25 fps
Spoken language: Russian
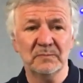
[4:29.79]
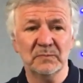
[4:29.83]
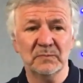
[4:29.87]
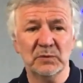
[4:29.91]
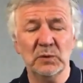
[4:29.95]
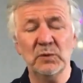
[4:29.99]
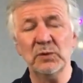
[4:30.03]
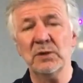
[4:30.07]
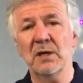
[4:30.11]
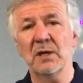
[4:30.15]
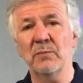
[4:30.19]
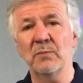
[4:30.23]

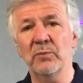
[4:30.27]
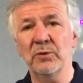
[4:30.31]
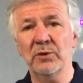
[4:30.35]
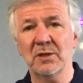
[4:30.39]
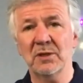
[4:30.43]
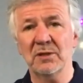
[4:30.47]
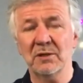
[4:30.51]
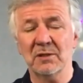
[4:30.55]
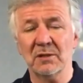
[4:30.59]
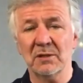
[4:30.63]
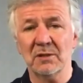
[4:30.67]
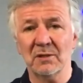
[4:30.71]
ну,
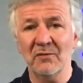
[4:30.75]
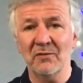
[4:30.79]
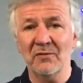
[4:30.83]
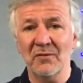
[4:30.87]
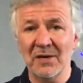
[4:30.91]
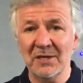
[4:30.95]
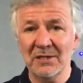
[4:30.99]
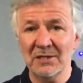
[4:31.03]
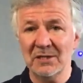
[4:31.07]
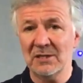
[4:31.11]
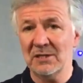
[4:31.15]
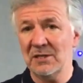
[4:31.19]
заработать
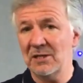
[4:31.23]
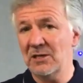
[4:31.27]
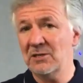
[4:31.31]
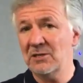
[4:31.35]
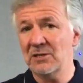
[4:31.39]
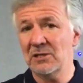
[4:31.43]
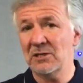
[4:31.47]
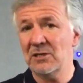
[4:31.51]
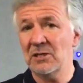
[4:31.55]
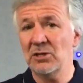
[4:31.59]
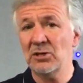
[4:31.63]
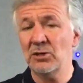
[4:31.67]

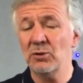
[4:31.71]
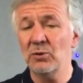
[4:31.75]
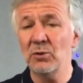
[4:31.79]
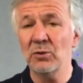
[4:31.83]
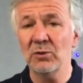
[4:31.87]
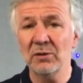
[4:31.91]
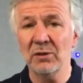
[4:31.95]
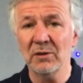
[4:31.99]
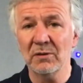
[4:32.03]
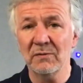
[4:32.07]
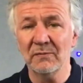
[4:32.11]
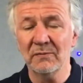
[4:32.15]
20-30 тысяч
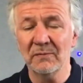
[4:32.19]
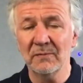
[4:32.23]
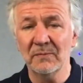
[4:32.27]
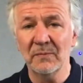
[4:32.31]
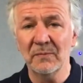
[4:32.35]
долларов.